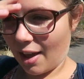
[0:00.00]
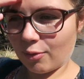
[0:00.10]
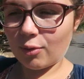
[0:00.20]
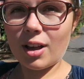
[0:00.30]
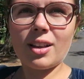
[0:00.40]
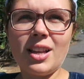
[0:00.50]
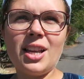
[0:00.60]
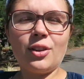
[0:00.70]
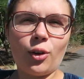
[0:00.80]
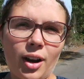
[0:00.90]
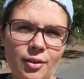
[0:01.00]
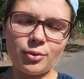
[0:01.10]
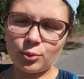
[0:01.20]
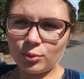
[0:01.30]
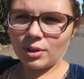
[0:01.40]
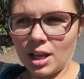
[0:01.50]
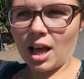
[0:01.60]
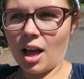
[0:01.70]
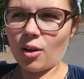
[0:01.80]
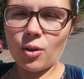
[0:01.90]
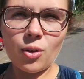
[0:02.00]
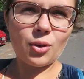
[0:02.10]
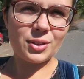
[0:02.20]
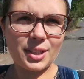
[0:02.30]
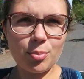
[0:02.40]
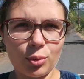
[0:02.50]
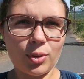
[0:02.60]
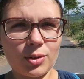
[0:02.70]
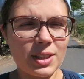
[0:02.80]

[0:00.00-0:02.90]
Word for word: avoir dans l'avion un rang entier pour toi,